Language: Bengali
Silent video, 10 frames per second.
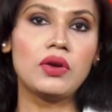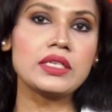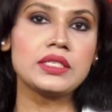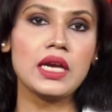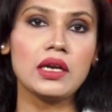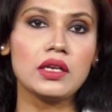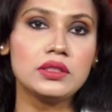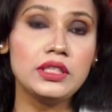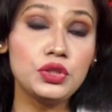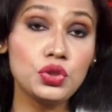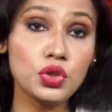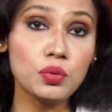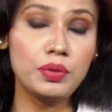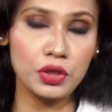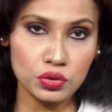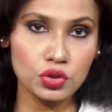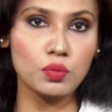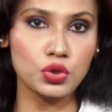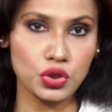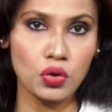রাশিয়ার দ্বিতীয়
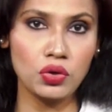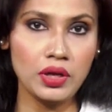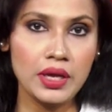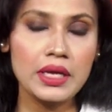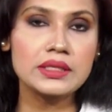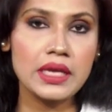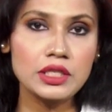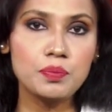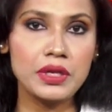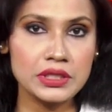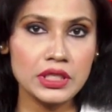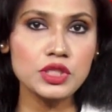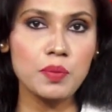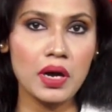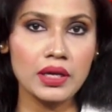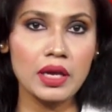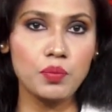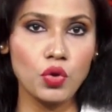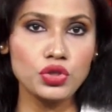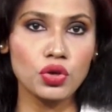বৃহত্তম শহর সেন্ট পিটার্সবার্গে
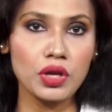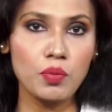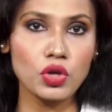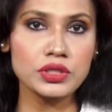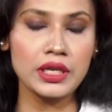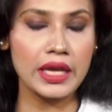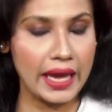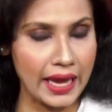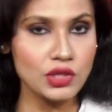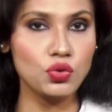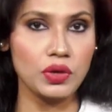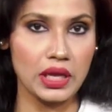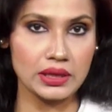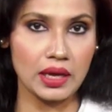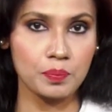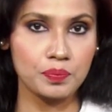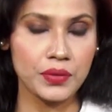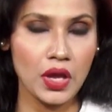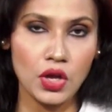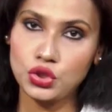বৈঠকে বসেন এই দুই নেতা
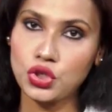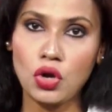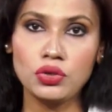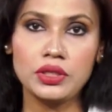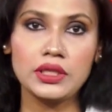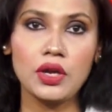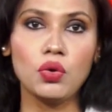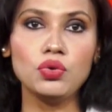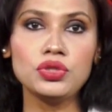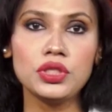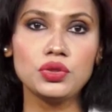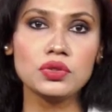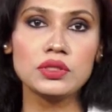শহরটিতে অনুষ্ঠিত